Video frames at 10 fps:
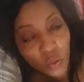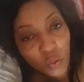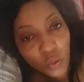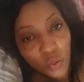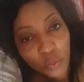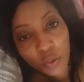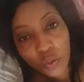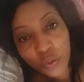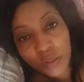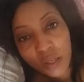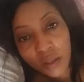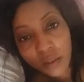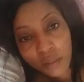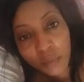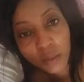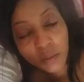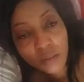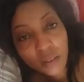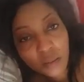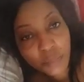Coucou, bonjour, c'est la reine mère,
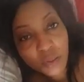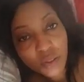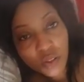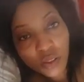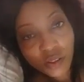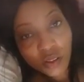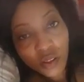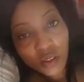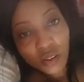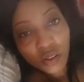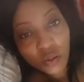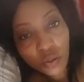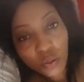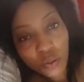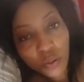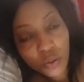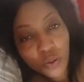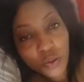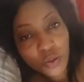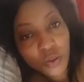c'est la PDG. Donc euh,
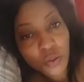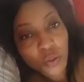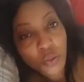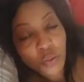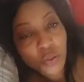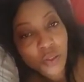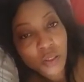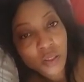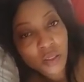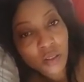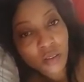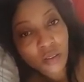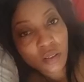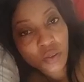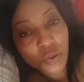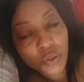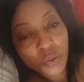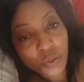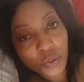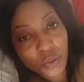je suis encore couchée là, hein,
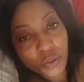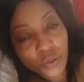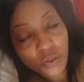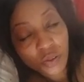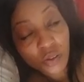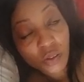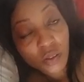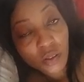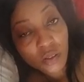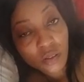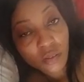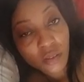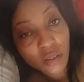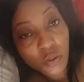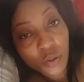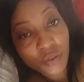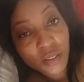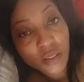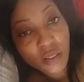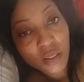je, je suis
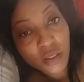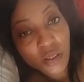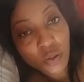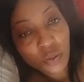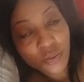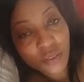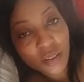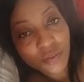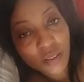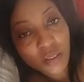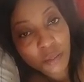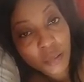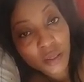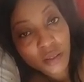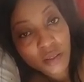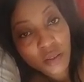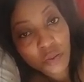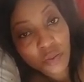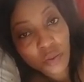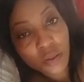fatiguée, j'ai trop fait la fête à Paris, ça
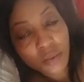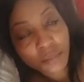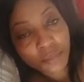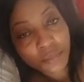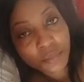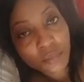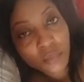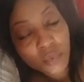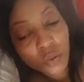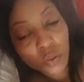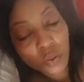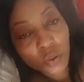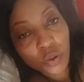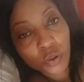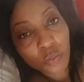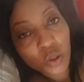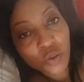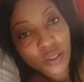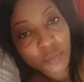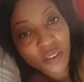se voit. Donc euh, moi
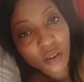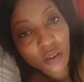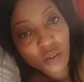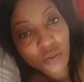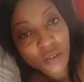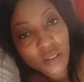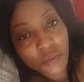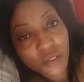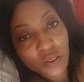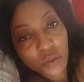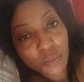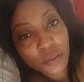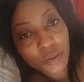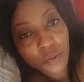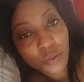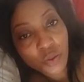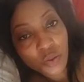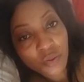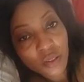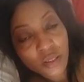je voulais faire, je fais cette vidéo parce que
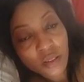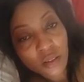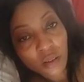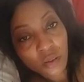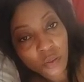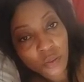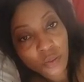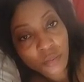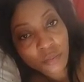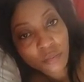je voulais dire que